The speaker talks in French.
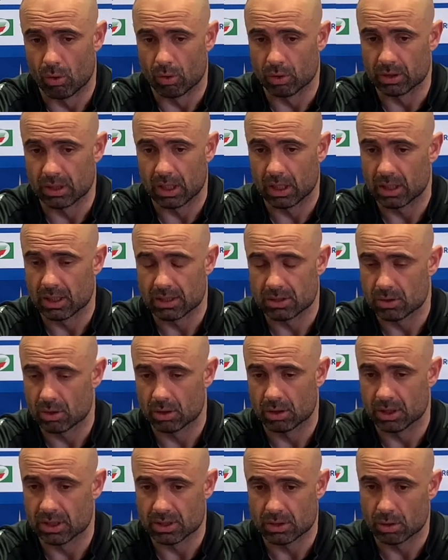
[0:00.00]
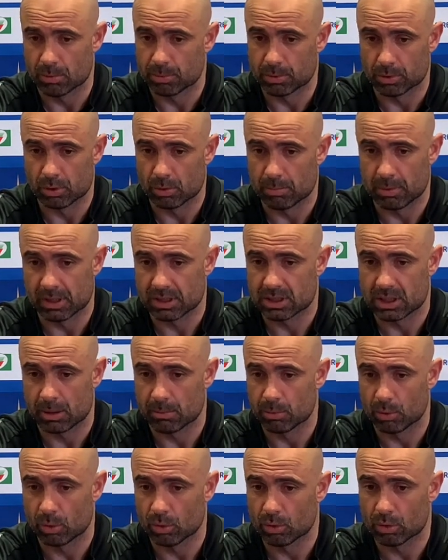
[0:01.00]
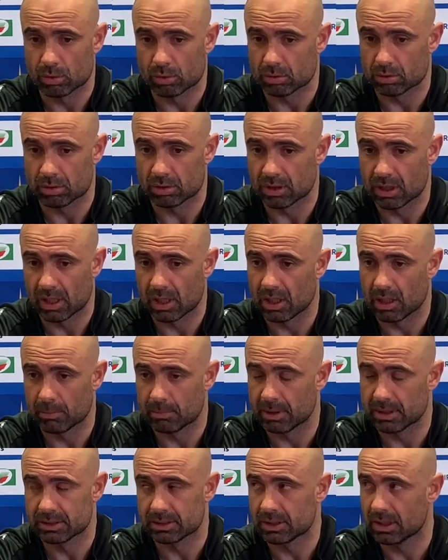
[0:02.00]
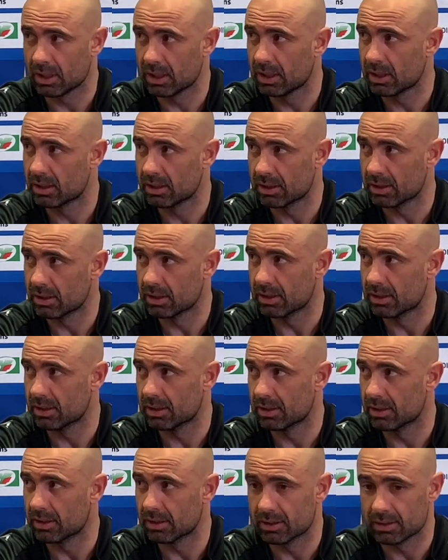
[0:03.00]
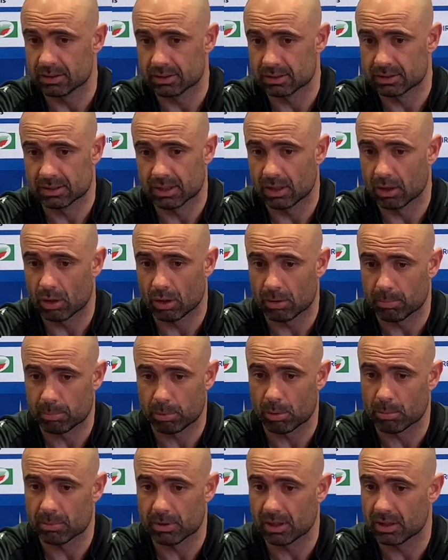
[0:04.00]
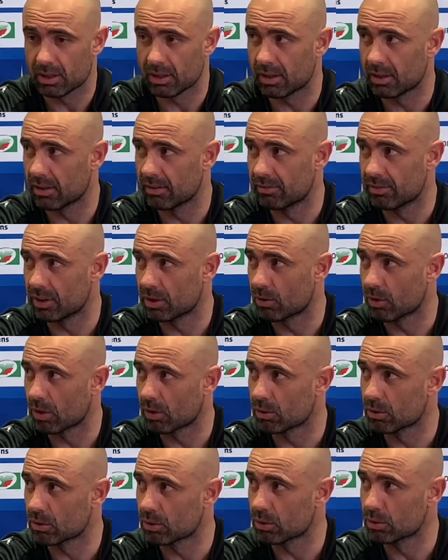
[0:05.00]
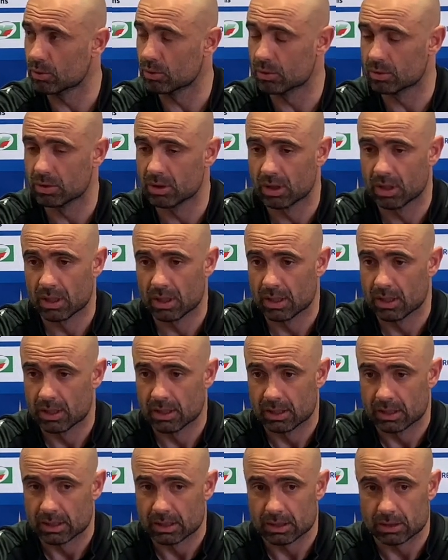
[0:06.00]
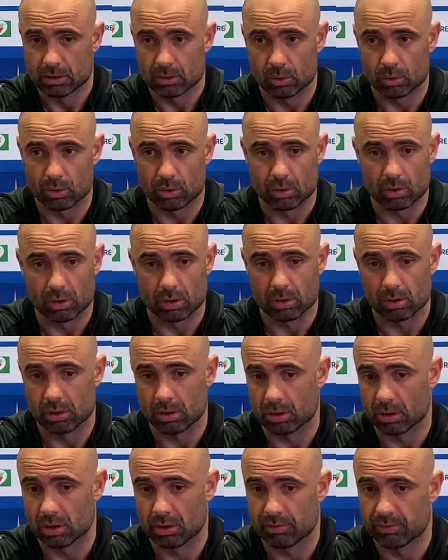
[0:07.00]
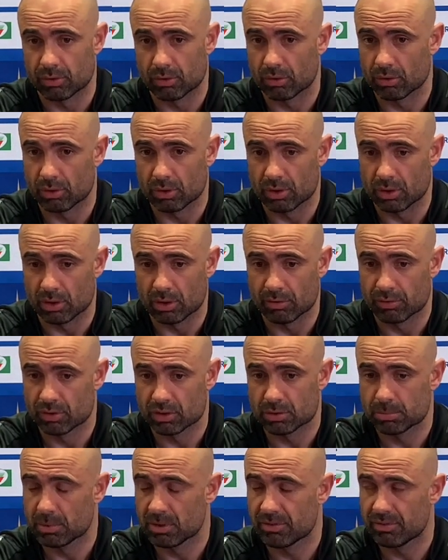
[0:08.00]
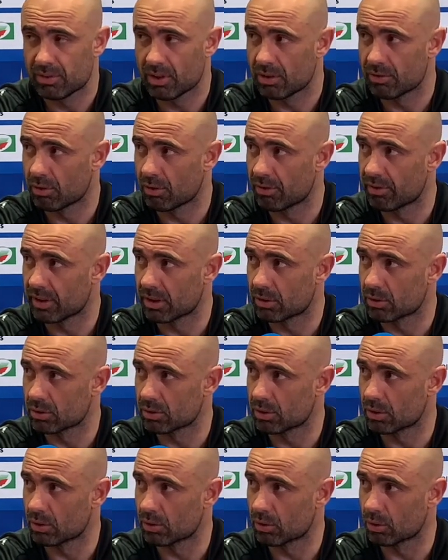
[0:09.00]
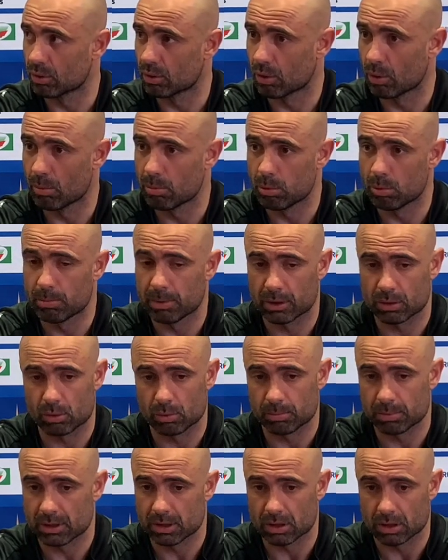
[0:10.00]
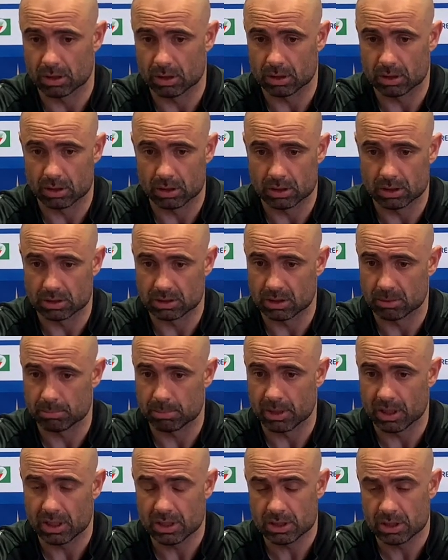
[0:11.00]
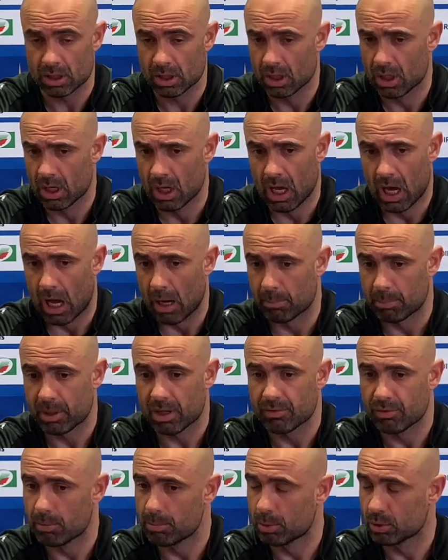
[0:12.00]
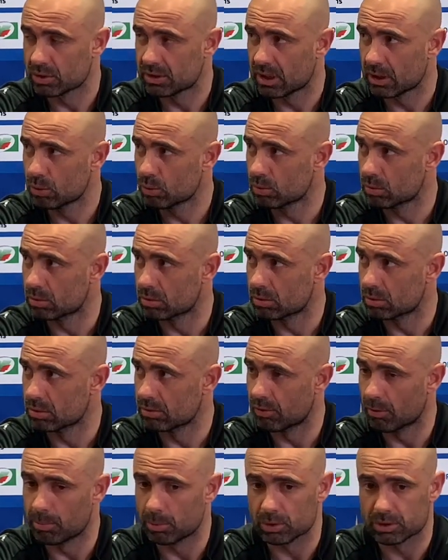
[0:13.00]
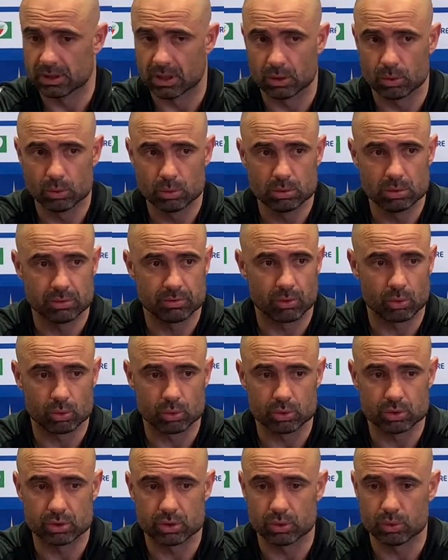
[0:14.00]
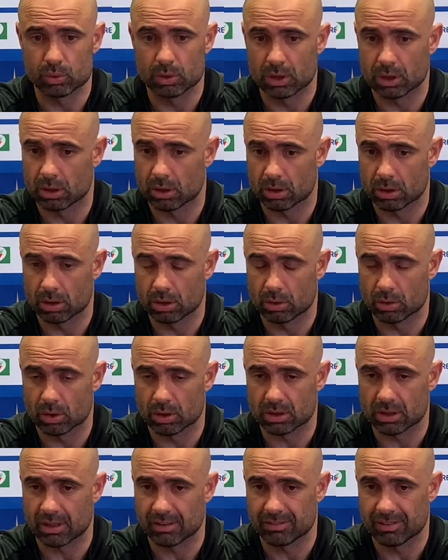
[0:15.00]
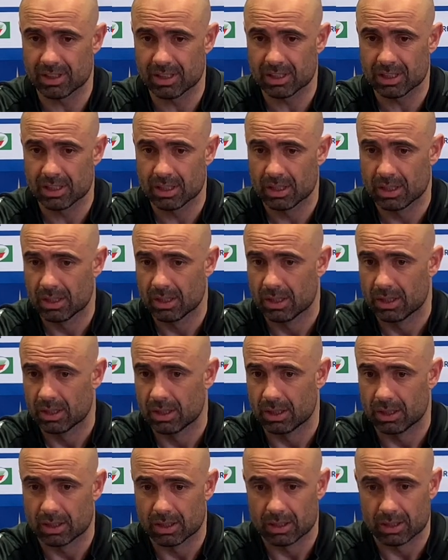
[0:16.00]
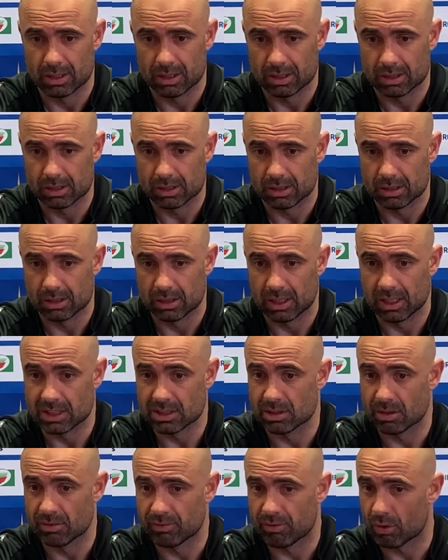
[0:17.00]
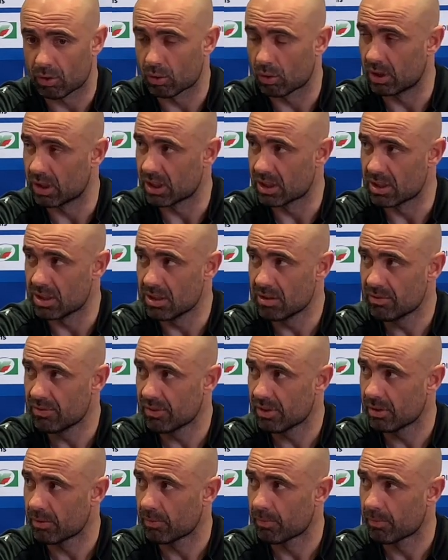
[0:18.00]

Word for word: On a les exemples de Bastia-Bourgo quand on est allé à Bastia, euh, c'est leur première victoire contre nous. Donc euh, il, faut, il faut se méfier, il faut faire attention. Donc on ne peut pas tomber dans, un piège. Après, il faut penser à nous. Il faut penser à nous, il faut continuer euh, notre travail, euh, les efforts collectifs.